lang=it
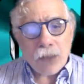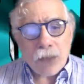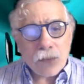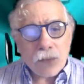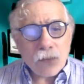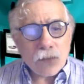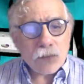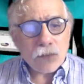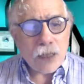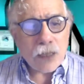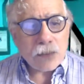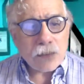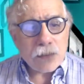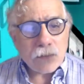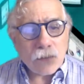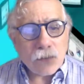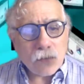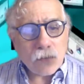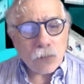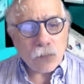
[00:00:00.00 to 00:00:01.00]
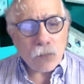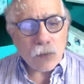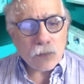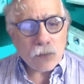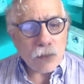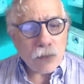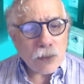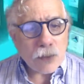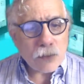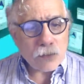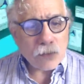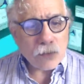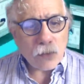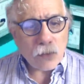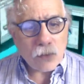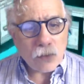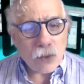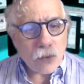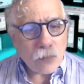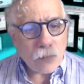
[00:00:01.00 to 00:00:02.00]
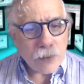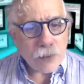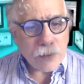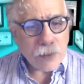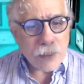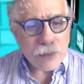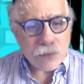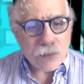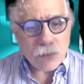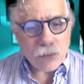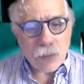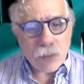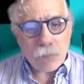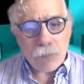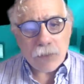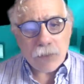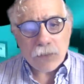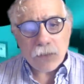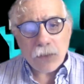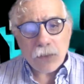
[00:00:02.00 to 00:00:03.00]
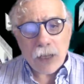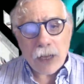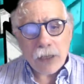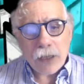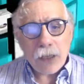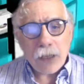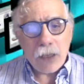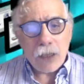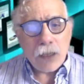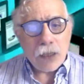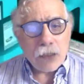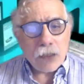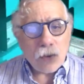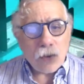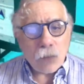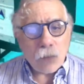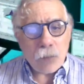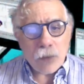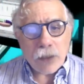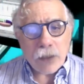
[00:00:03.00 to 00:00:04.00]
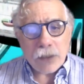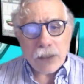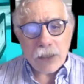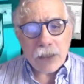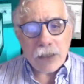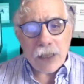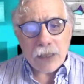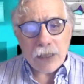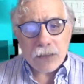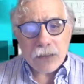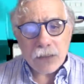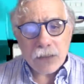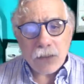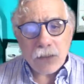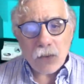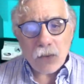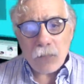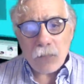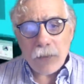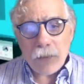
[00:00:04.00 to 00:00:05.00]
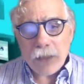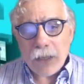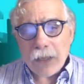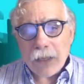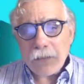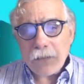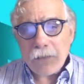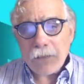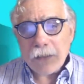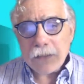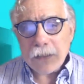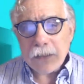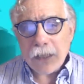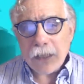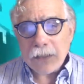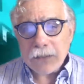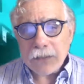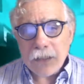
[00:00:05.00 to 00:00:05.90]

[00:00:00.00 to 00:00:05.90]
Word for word: Erano stati sottoposti a controlli come il resto del personale dopo che dall'ASL di Roma era arrivata